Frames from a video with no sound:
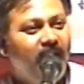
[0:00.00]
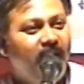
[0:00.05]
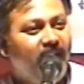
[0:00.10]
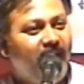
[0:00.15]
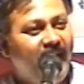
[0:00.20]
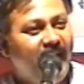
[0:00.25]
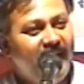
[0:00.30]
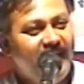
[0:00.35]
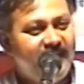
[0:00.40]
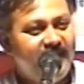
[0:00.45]

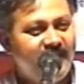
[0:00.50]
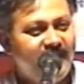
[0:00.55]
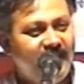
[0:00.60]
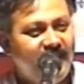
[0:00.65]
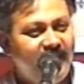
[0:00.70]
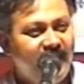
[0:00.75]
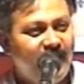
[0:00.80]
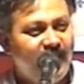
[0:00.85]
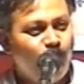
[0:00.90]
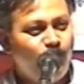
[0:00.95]
खाली
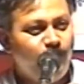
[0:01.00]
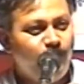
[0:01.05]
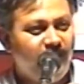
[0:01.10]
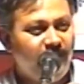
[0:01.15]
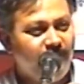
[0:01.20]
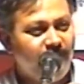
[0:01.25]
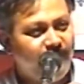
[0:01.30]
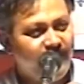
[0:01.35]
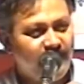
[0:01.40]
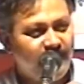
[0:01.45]
सीधे रूम
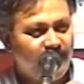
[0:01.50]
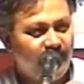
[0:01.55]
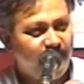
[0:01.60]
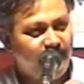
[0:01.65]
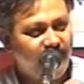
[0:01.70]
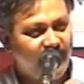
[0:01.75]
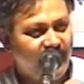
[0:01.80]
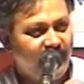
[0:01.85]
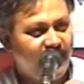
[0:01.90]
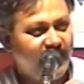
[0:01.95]
टेम्परेचर
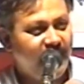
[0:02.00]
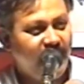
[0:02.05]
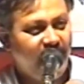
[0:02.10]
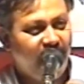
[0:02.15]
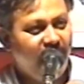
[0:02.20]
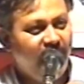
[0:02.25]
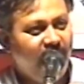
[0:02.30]
पे रख के